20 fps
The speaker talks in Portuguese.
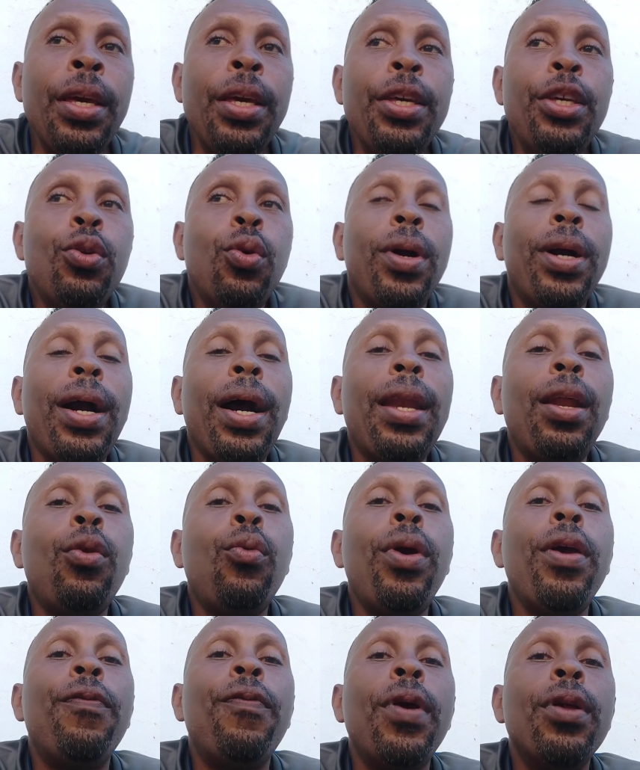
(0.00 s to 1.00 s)
E o cara
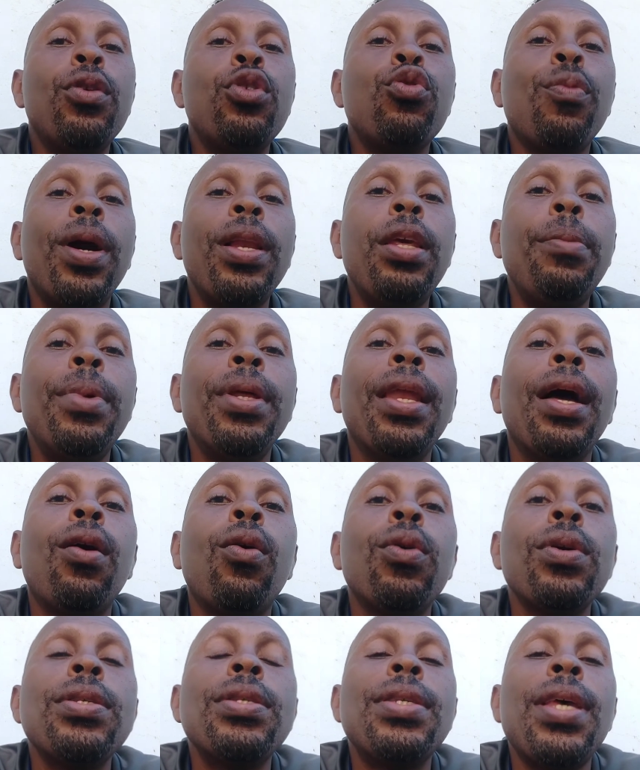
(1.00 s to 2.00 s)
no efeito de uma liminar
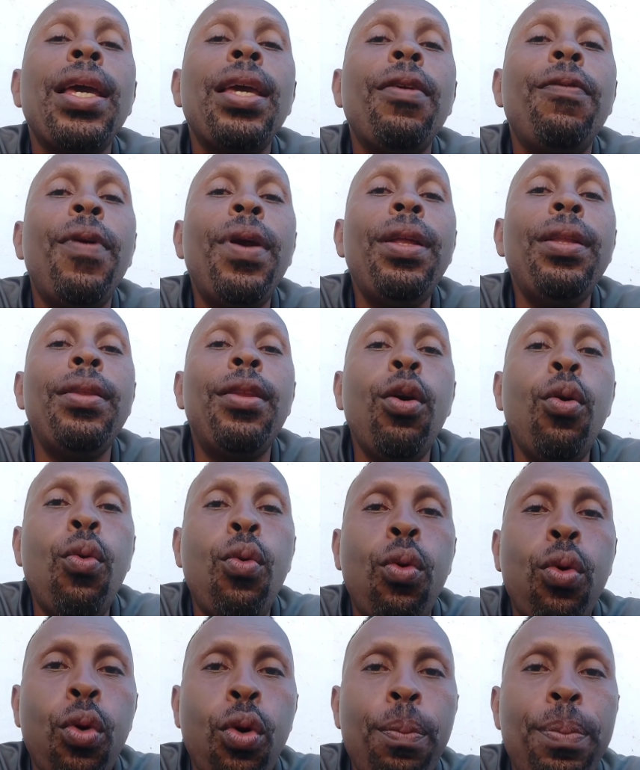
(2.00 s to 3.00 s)
consegue vender o
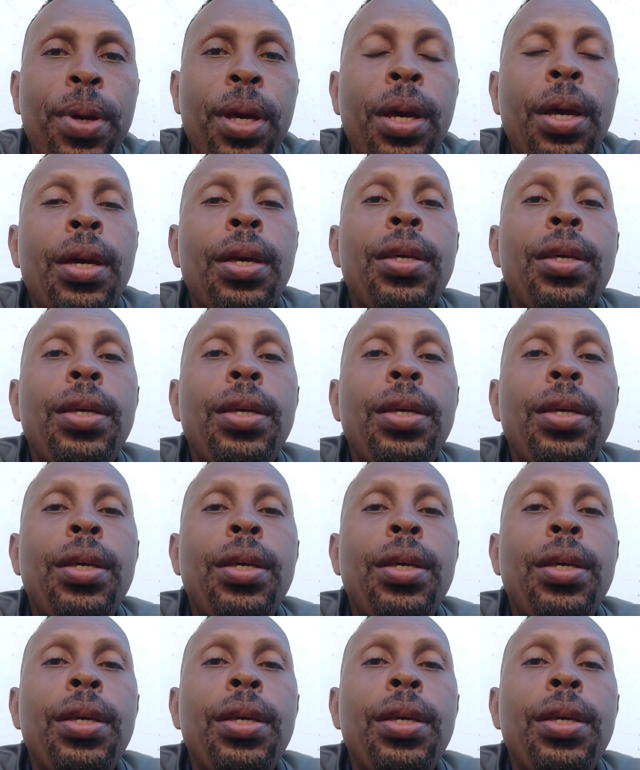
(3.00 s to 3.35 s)
clube.